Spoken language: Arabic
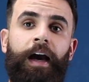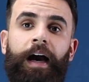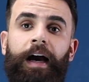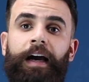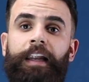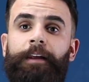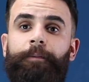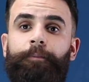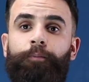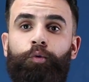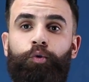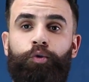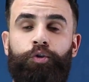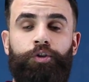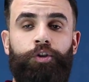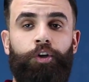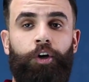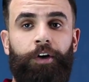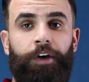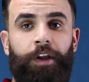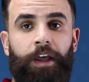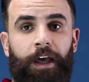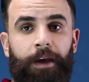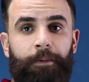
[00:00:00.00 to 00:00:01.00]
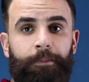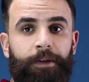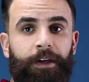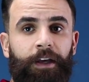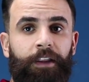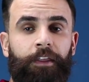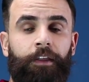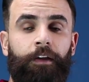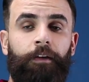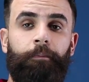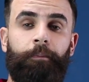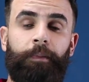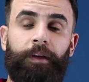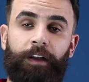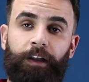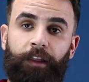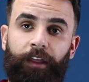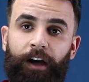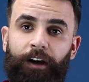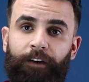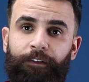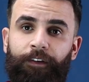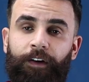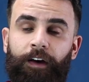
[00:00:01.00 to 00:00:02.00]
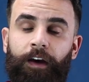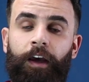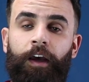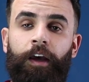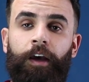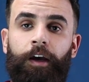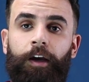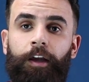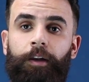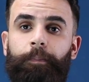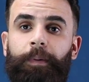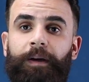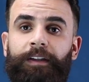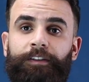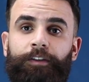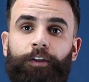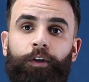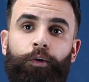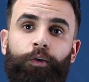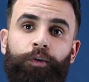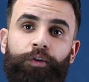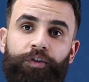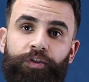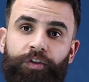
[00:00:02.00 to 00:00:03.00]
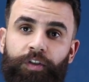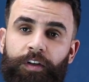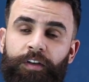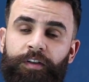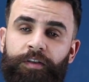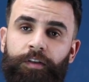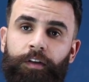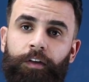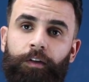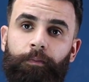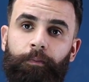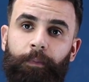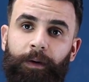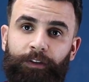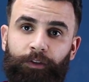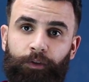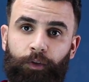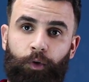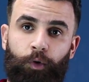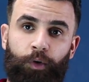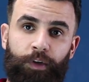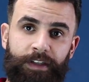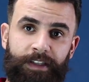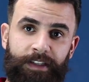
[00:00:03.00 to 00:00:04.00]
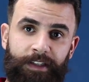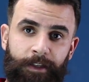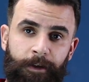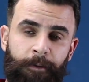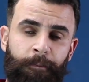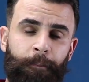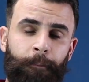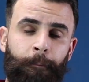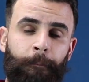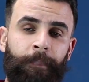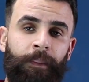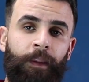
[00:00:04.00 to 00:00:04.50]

على بلوز لونه ابيض بالاضافه البنطلون جينز بنطلون سليم